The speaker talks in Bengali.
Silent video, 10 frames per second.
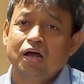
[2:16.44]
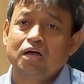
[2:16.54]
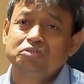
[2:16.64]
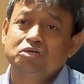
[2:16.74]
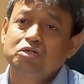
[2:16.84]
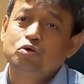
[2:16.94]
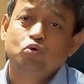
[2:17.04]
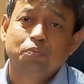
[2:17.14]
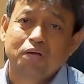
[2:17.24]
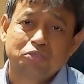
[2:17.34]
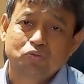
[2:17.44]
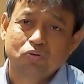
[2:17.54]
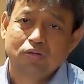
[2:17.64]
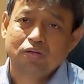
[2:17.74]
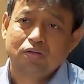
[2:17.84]
আশিটি গ্রুপ কাজ
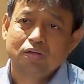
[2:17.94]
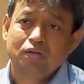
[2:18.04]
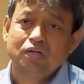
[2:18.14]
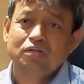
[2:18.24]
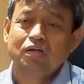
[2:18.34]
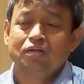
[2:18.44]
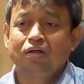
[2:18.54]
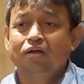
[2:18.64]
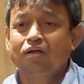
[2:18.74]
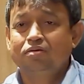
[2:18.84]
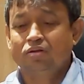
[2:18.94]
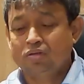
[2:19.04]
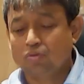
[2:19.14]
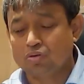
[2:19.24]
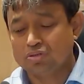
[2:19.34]
করে তাদের
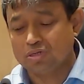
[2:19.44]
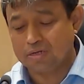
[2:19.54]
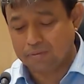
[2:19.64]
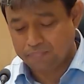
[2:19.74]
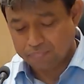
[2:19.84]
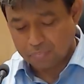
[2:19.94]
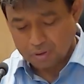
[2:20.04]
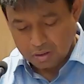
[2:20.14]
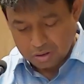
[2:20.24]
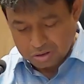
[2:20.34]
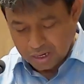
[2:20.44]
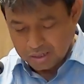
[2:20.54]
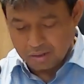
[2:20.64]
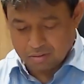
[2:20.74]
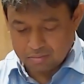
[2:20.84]
নেতৃত্ব হচ্ছে
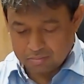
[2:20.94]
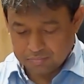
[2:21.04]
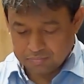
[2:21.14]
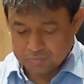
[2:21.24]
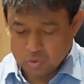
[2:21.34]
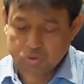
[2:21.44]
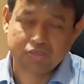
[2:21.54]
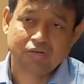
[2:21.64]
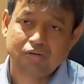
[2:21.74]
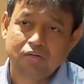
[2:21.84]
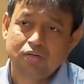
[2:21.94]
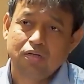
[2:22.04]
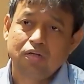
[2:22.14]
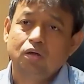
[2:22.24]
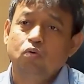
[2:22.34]
জাকির হোসেন
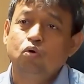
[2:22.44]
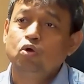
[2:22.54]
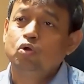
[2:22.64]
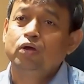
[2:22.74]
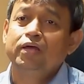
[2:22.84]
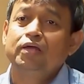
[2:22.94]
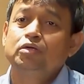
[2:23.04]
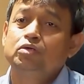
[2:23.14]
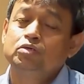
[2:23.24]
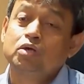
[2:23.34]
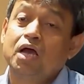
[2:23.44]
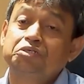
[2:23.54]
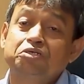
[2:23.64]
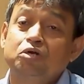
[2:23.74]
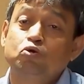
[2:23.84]
ও হলো এই
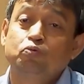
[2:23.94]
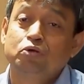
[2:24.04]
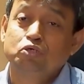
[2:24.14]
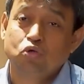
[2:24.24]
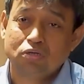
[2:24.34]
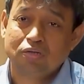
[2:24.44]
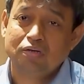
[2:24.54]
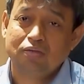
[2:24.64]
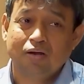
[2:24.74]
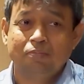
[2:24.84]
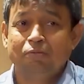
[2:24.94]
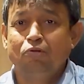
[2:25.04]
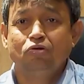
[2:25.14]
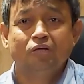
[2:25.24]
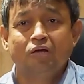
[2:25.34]
আশিটা গ্রুপের সর্দার তারা
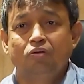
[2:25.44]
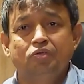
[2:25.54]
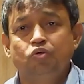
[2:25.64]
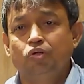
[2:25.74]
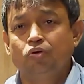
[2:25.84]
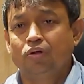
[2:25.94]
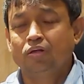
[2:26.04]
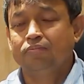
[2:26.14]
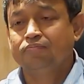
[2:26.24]
বিভিন্ন জায়গাগুলো চুরি করে